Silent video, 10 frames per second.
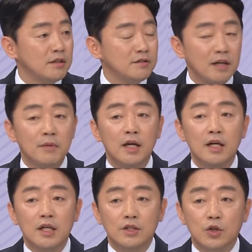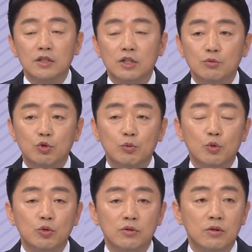그래서 아마 저한테도
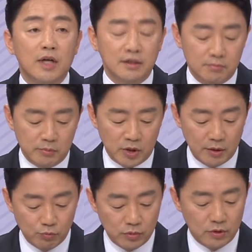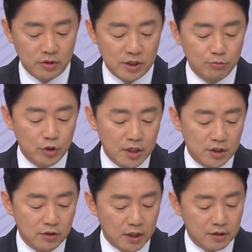물어본 것 같, 이렇게 어,
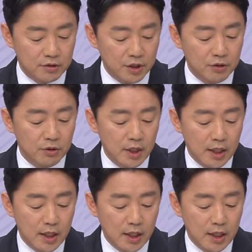질문하신 것 같은데요.